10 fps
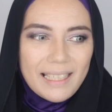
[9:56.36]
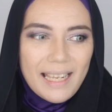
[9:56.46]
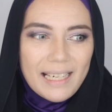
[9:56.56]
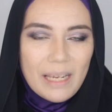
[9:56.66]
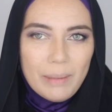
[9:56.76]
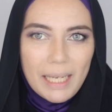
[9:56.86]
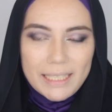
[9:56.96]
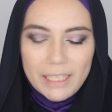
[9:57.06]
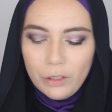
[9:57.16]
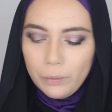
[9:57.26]
dan ambil
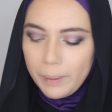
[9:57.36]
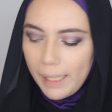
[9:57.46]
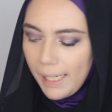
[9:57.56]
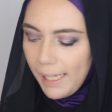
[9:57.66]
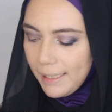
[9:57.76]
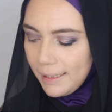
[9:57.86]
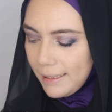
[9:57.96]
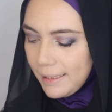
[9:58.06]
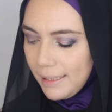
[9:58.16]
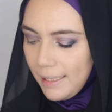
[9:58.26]
eyeshadow
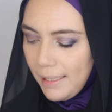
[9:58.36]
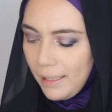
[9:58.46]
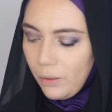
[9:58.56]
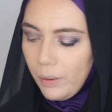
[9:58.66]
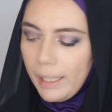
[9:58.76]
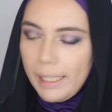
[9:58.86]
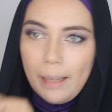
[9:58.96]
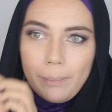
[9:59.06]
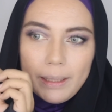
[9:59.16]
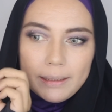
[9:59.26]
brush gue akan
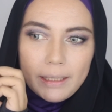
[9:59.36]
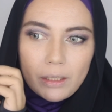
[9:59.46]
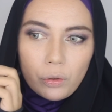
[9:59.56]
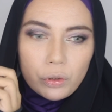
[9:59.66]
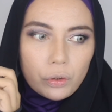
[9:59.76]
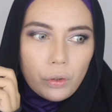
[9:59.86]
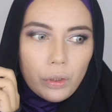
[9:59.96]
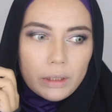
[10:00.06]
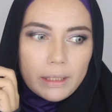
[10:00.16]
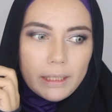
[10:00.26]
ambil si rose
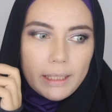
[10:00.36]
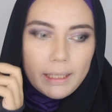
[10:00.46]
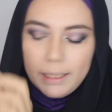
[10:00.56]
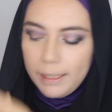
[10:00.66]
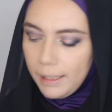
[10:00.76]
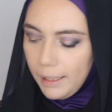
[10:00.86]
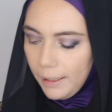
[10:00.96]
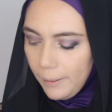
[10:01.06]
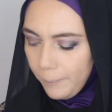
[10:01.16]
gold ini